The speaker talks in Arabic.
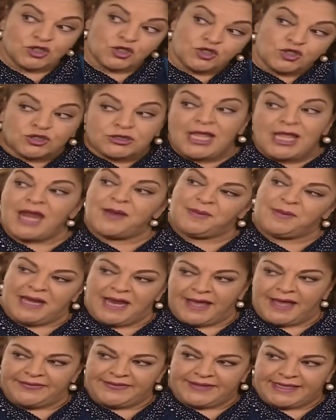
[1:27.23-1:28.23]
وش حتى
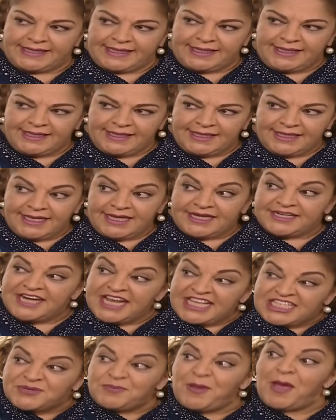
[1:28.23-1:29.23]
الجهال افتهموا
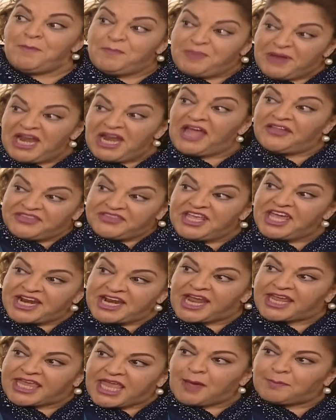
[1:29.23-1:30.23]
ومخططة
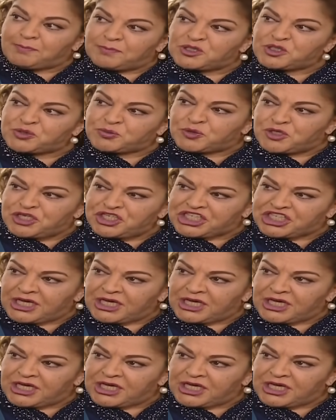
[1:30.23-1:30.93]
على هالشي هذا